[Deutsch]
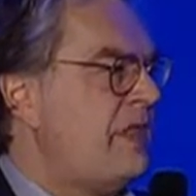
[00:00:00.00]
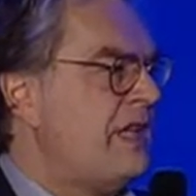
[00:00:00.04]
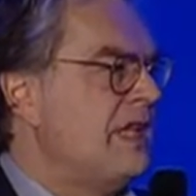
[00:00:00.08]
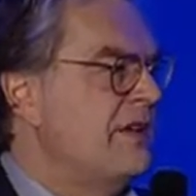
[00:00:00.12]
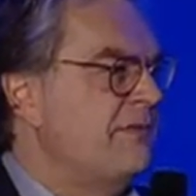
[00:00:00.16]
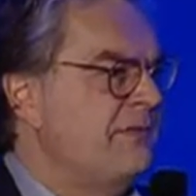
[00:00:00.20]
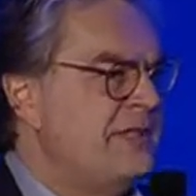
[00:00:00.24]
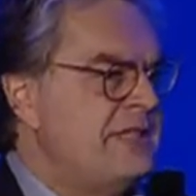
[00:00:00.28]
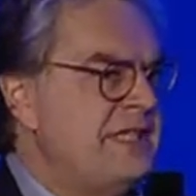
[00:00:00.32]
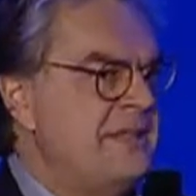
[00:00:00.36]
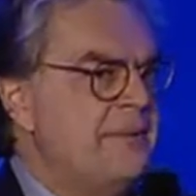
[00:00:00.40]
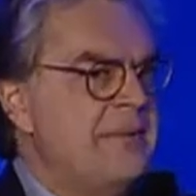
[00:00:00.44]

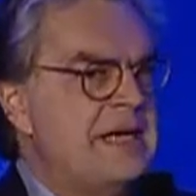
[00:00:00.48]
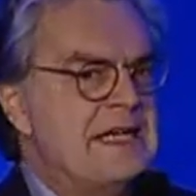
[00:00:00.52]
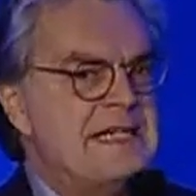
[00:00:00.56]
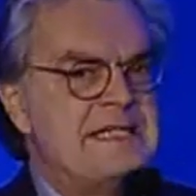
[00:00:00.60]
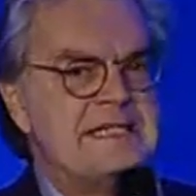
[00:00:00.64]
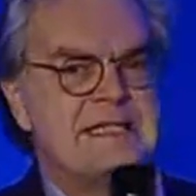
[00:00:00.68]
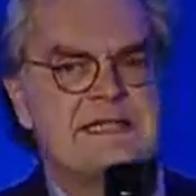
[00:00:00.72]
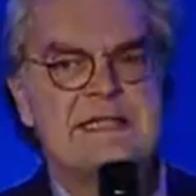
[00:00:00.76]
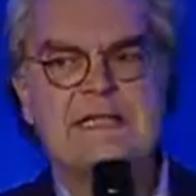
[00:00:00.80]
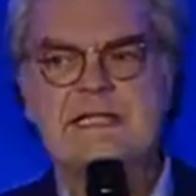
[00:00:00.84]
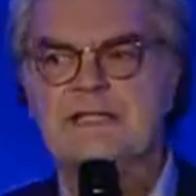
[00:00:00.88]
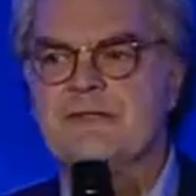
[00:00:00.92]
Wie Sie
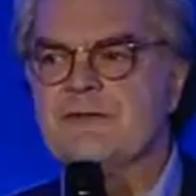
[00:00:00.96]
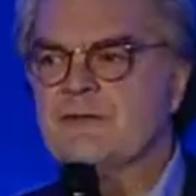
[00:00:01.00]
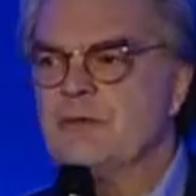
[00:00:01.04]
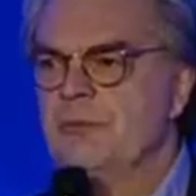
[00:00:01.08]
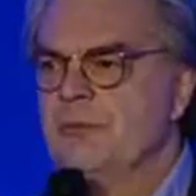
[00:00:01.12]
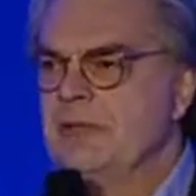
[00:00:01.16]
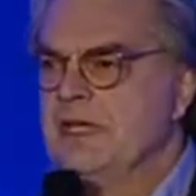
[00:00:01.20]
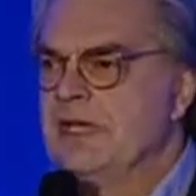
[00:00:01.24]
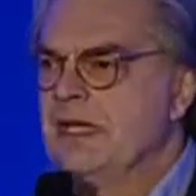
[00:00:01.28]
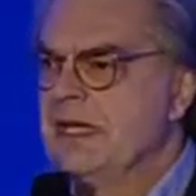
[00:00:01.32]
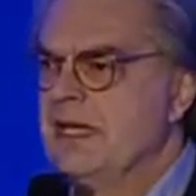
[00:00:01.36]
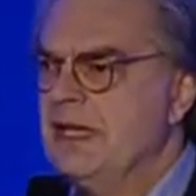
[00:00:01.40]
meisten das von
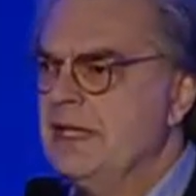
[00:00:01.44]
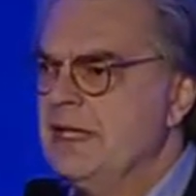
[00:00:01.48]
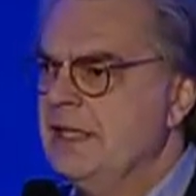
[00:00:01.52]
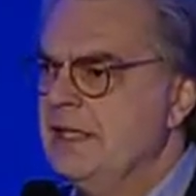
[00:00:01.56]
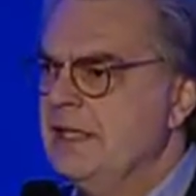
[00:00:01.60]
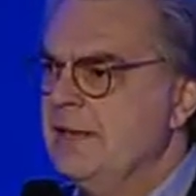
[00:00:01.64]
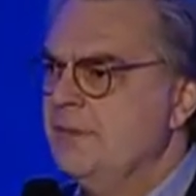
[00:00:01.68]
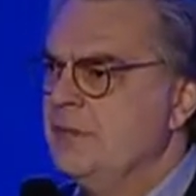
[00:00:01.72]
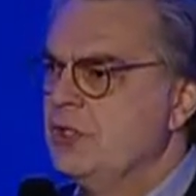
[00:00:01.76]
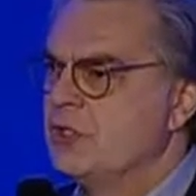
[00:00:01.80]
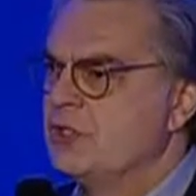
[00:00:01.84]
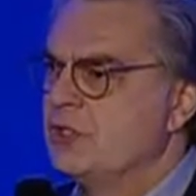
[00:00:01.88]
mir kennen,
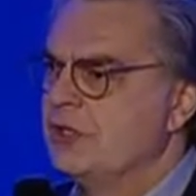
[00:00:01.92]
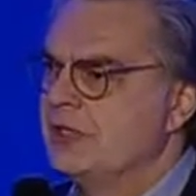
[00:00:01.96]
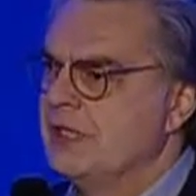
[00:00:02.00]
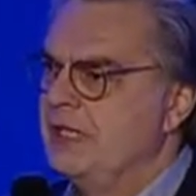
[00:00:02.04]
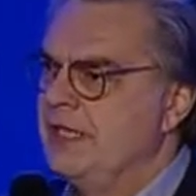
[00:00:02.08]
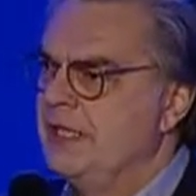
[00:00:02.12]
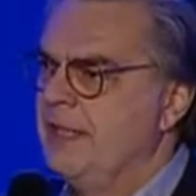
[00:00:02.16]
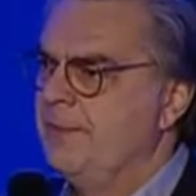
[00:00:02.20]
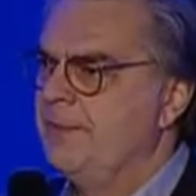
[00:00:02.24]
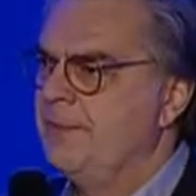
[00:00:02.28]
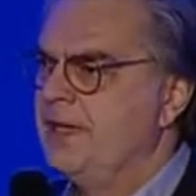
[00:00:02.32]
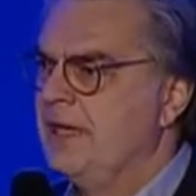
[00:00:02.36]
die mich schon
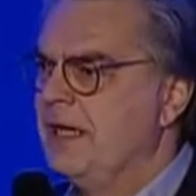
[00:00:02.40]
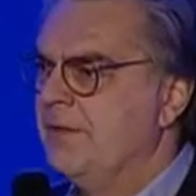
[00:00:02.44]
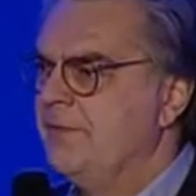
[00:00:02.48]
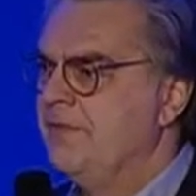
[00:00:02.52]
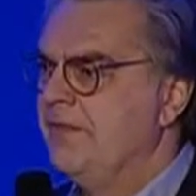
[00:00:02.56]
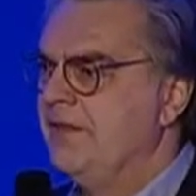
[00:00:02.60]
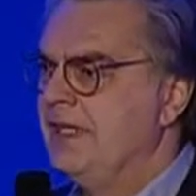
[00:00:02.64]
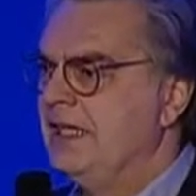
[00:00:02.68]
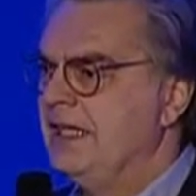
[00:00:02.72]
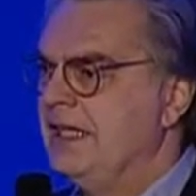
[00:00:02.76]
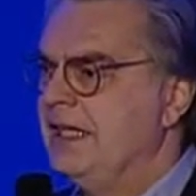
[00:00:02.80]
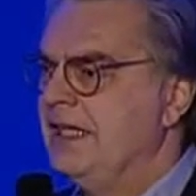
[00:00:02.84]
erlebt haben,
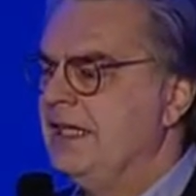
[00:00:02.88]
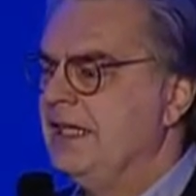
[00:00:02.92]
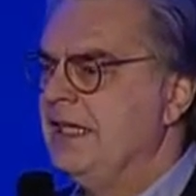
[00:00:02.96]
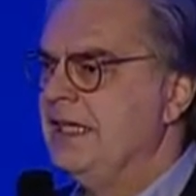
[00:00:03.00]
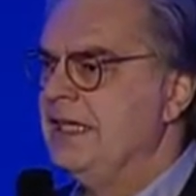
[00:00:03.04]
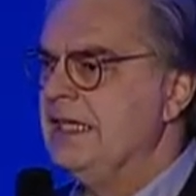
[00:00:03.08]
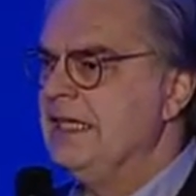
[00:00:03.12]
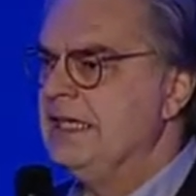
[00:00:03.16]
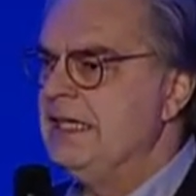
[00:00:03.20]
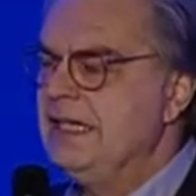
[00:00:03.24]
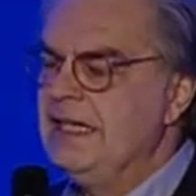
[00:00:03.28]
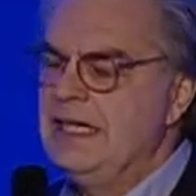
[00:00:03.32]
werde ich
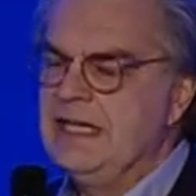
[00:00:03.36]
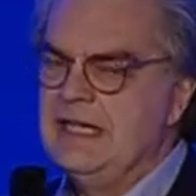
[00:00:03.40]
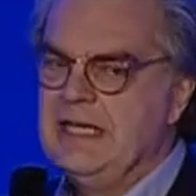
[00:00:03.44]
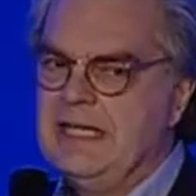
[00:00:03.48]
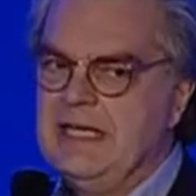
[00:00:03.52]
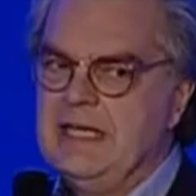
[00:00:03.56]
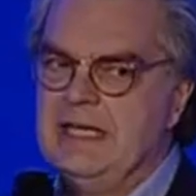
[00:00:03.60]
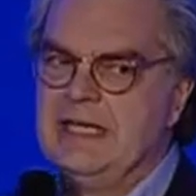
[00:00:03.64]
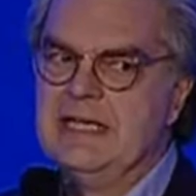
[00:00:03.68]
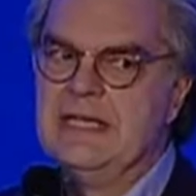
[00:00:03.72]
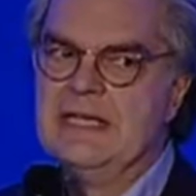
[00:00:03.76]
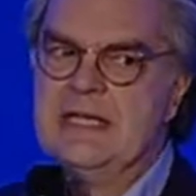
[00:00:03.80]
Ihnen
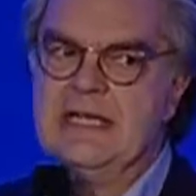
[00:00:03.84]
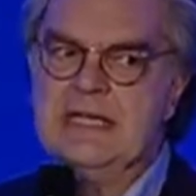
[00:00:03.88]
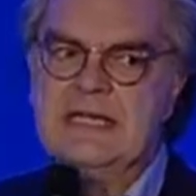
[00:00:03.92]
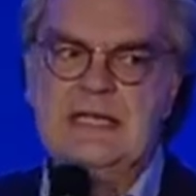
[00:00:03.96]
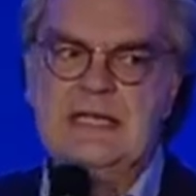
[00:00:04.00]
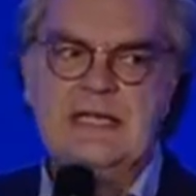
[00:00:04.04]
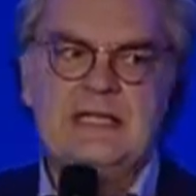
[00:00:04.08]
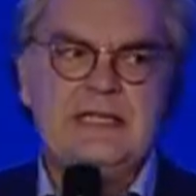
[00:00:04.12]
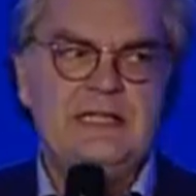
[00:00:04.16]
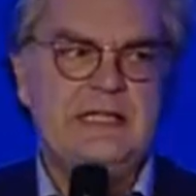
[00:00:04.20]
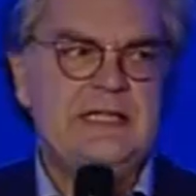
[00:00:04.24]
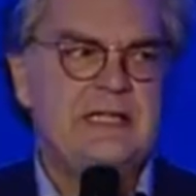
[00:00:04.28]
diejenigen,
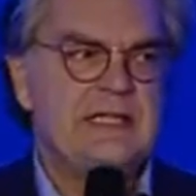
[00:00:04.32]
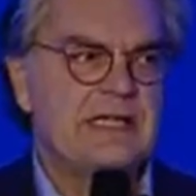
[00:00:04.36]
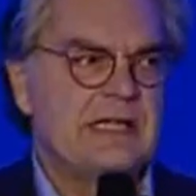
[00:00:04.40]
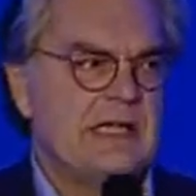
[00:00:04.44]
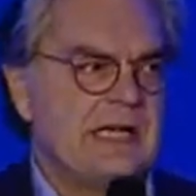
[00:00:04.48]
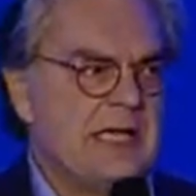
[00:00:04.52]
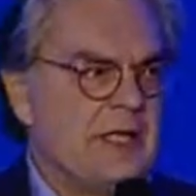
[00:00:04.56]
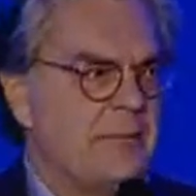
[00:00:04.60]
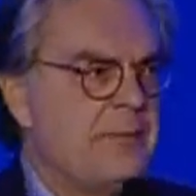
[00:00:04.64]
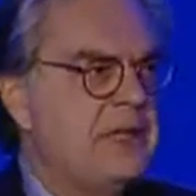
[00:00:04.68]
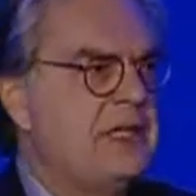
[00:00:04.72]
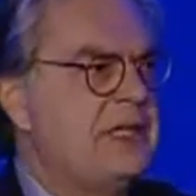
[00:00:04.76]
die hier
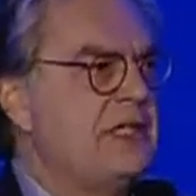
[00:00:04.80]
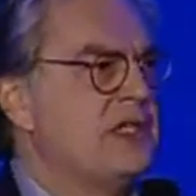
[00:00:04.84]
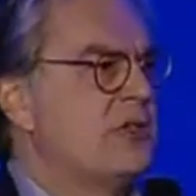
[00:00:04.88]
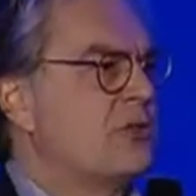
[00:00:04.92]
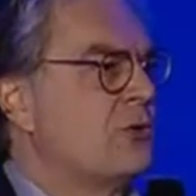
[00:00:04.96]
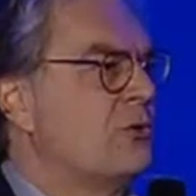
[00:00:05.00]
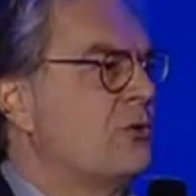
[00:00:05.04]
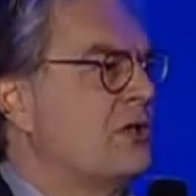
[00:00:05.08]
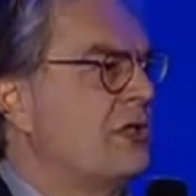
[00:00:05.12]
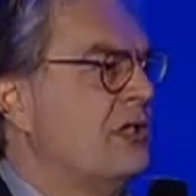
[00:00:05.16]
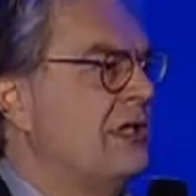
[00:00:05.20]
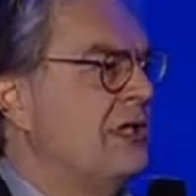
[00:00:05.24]
gleich
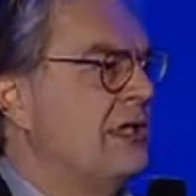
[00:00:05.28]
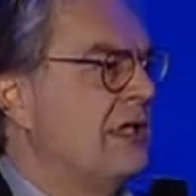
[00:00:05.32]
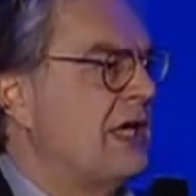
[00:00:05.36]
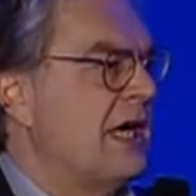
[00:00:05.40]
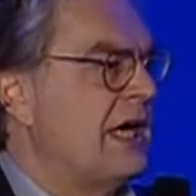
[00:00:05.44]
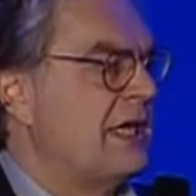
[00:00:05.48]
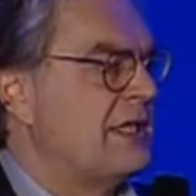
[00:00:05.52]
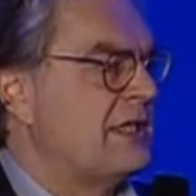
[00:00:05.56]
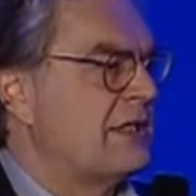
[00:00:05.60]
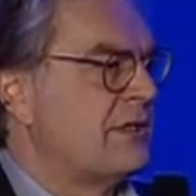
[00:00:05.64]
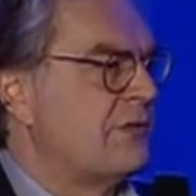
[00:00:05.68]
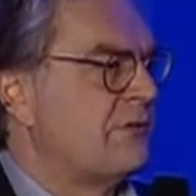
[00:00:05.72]
mitdiskutieren,
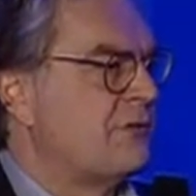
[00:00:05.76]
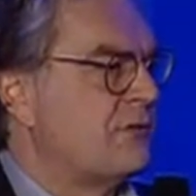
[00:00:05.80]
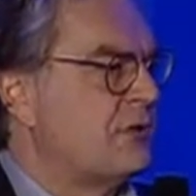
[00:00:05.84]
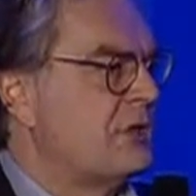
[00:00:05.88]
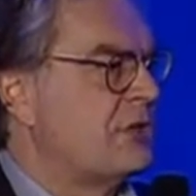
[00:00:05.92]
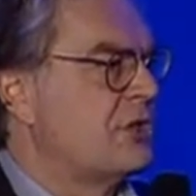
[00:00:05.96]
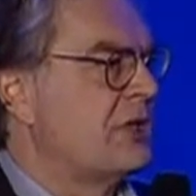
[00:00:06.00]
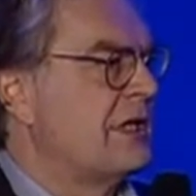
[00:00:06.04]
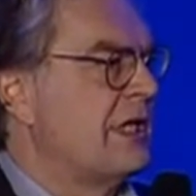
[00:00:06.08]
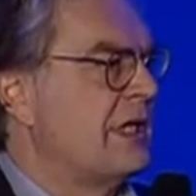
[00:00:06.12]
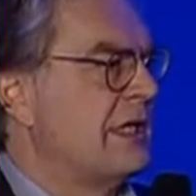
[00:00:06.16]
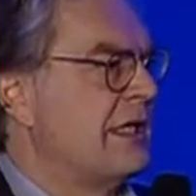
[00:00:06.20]
einzeln
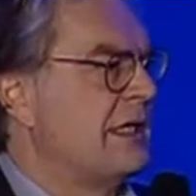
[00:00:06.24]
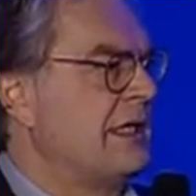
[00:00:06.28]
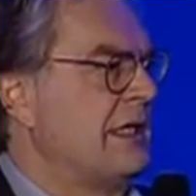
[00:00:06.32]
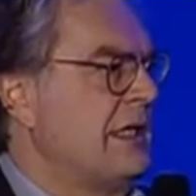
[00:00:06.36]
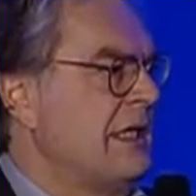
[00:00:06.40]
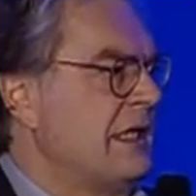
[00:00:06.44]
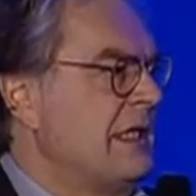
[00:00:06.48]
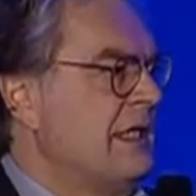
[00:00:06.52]
vorstellen.